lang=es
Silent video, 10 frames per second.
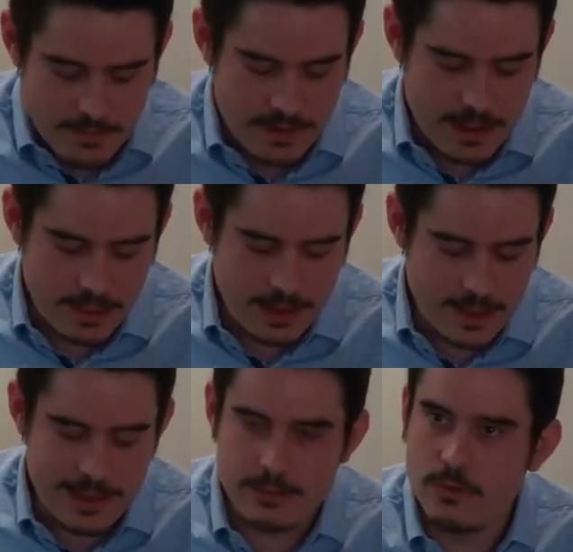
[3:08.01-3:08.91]
financiera
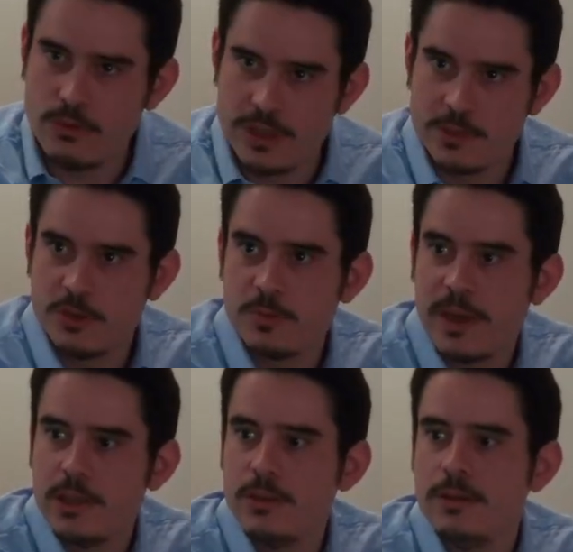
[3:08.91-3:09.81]
del absolutismo
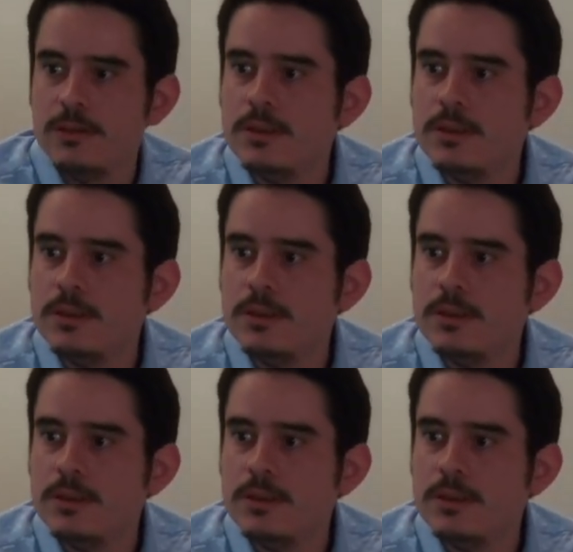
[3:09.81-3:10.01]
español. ¿no?